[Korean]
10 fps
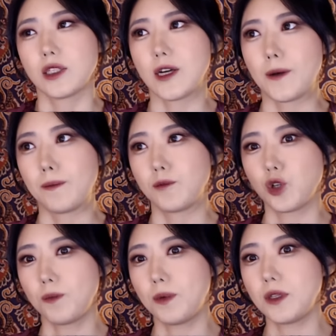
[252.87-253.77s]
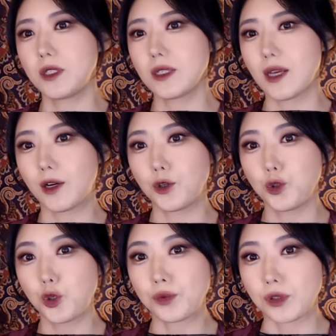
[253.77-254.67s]
자, 첫 번째
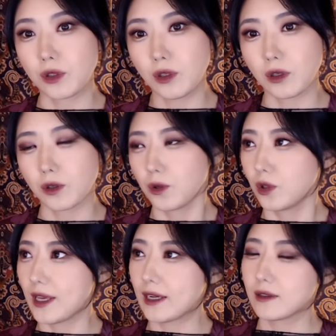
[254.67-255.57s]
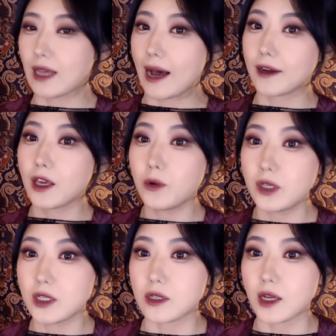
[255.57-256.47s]
사건으로부터 약
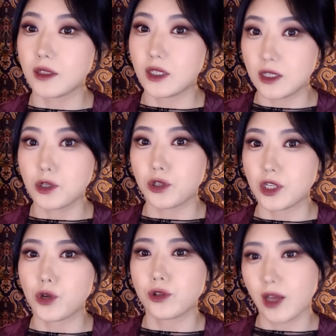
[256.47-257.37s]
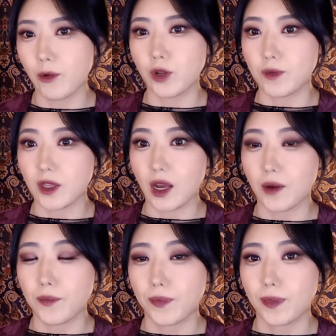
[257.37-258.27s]
4개월이 지난 2002년 3월입니다.